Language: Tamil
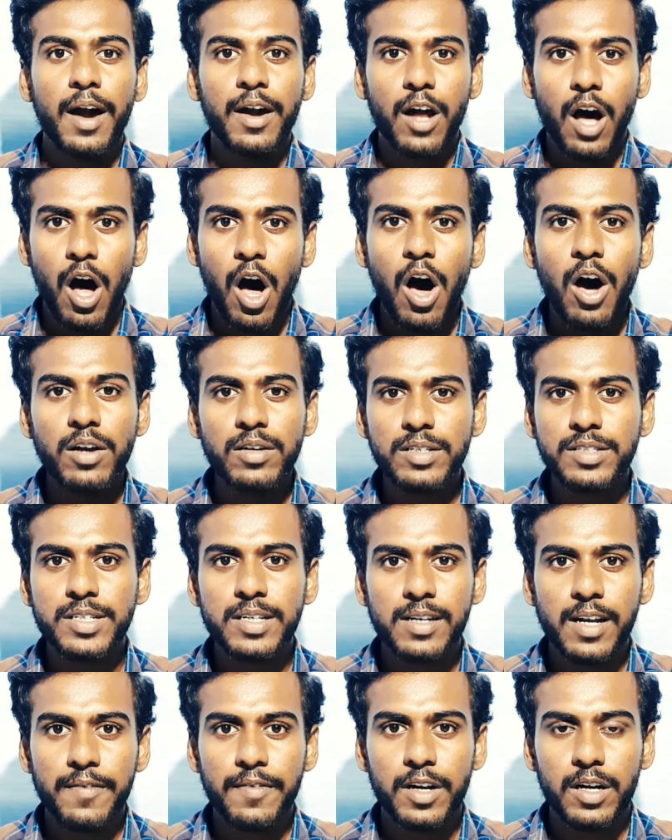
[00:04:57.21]
அண்ட்
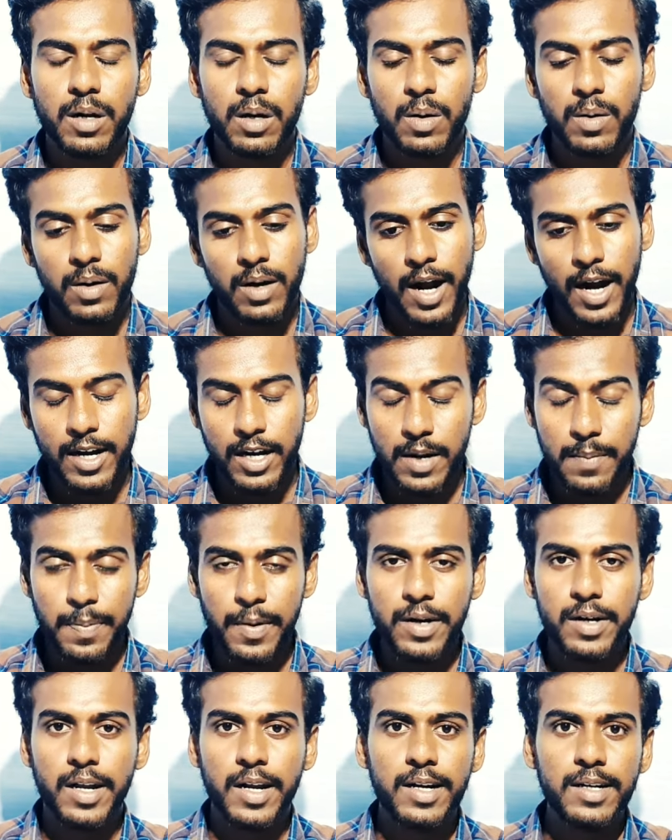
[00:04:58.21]
ஆக்சிஜன் லெவல்
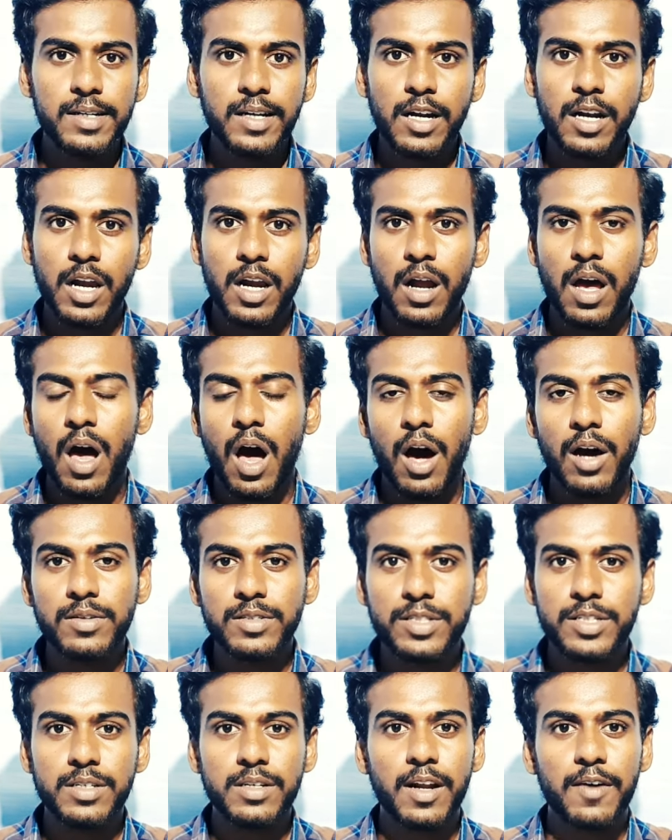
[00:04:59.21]
கண்டிப்பாக எல்லாம்
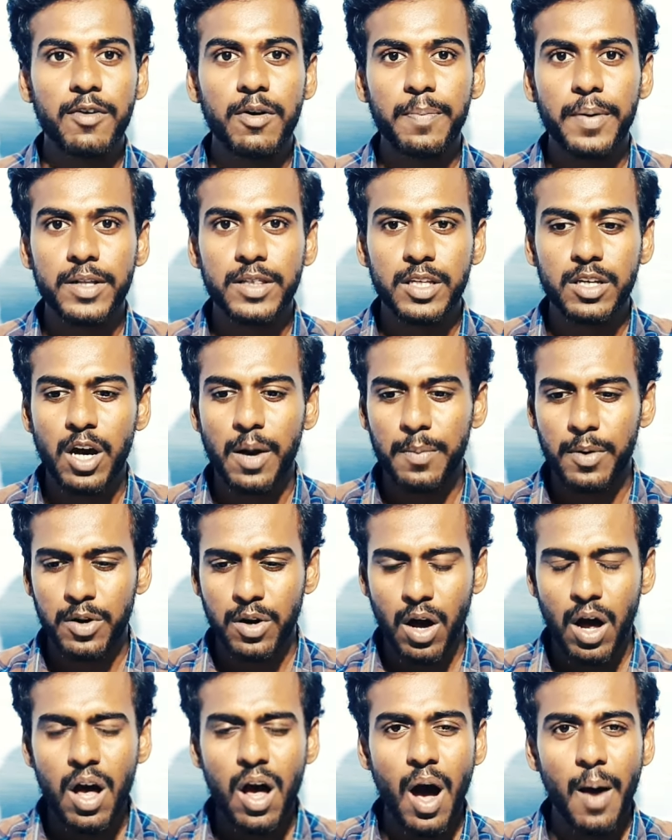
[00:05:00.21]
ஆக்சிஜன் லெவல் பார்த்தீங்க
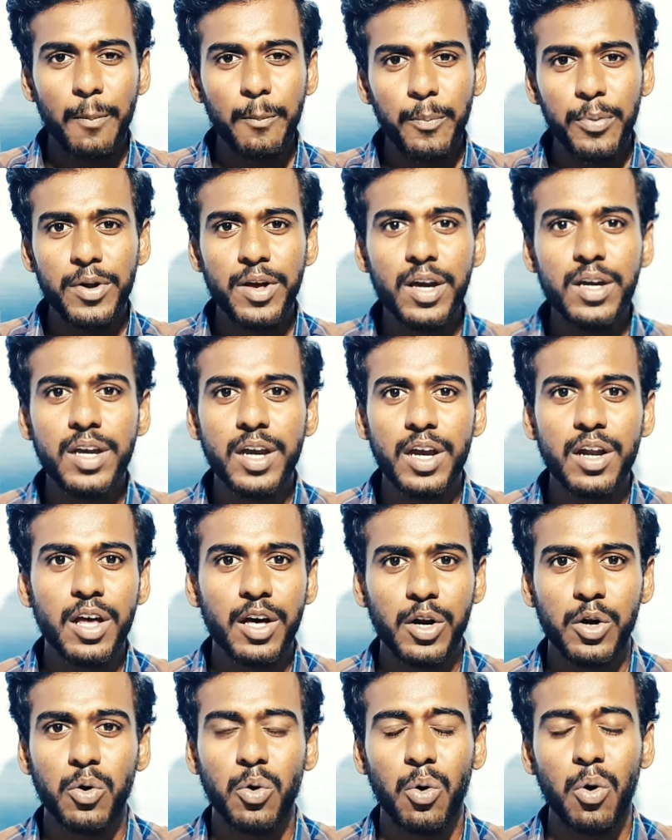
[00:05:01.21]
அப்படின்னா அப்படியே
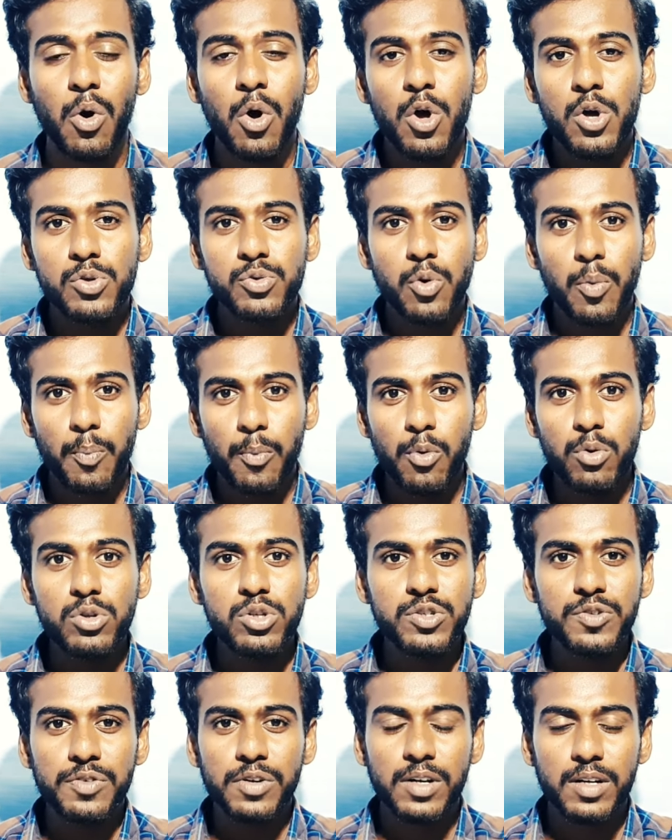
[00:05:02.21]
கீழே இறங்கும் ஸோ
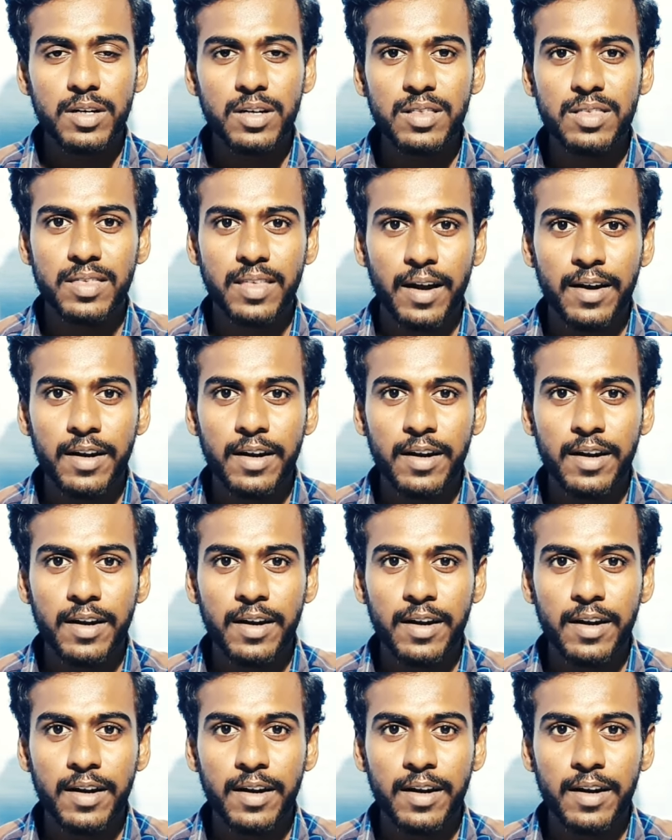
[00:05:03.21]
மூச்சு வர்றதுக்கு